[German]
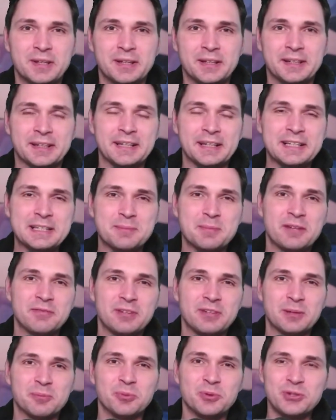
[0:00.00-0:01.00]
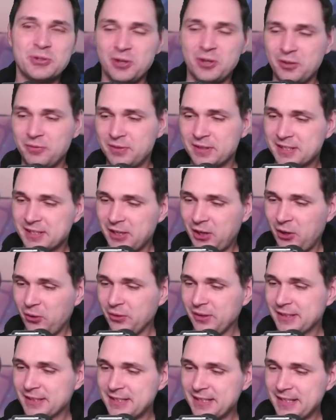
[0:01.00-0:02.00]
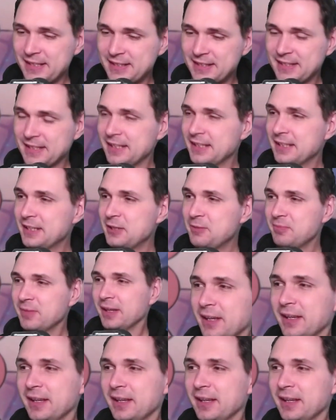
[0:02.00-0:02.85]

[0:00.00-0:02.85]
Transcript: ganz am Anfang muss ich euch was Trauriges erzählen.